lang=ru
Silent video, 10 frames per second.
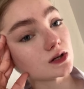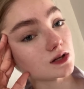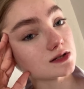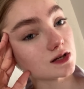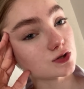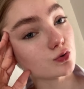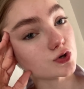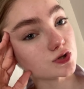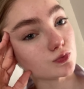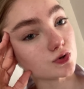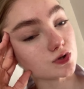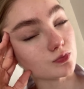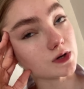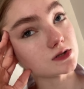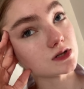Когда, знаете, хочется просто
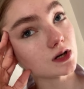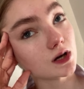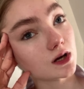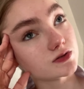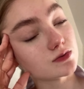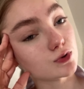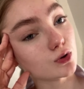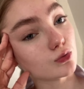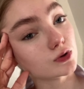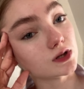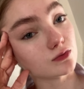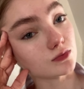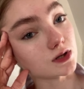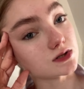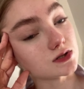пойти с семьей куда-то
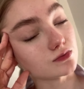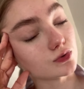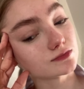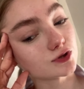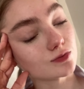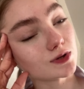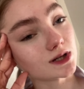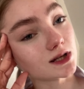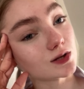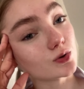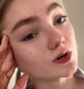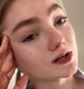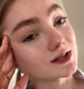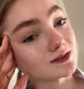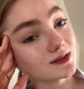вместе, вот. Особенно, когда ты долго
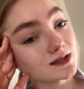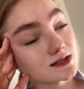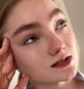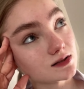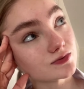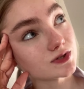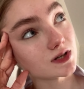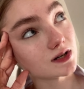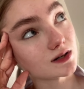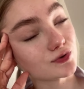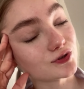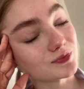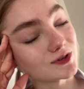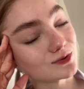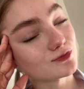их не видел всех, вот
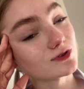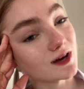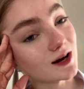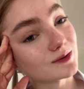поэтому да.